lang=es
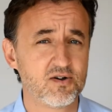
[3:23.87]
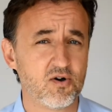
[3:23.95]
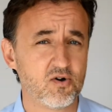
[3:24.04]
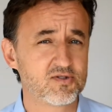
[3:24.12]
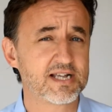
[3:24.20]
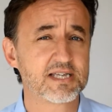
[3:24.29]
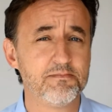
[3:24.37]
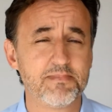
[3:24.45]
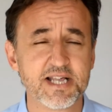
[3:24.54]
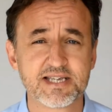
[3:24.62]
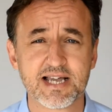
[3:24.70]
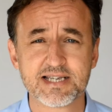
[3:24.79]
otras
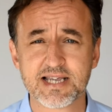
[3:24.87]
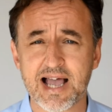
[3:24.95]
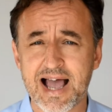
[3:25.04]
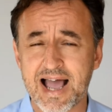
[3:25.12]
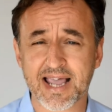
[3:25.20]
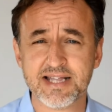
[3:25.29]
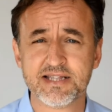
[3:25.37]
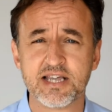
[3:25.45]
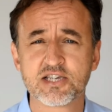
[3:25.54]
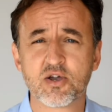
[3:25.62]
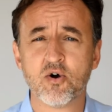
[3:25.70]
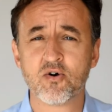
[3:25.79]
empresas,
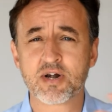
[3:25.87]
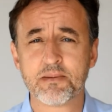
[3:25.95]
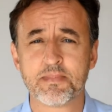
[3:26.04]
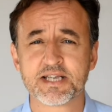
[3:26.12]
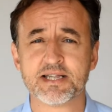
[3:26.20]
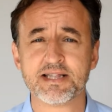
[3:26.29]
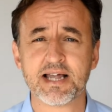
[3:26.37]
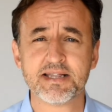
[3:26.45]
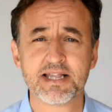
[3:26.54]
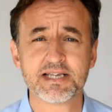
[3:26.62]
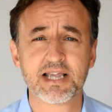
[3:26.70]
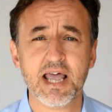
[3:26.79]
agentes o
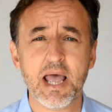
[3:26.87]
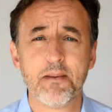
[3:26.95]
representantes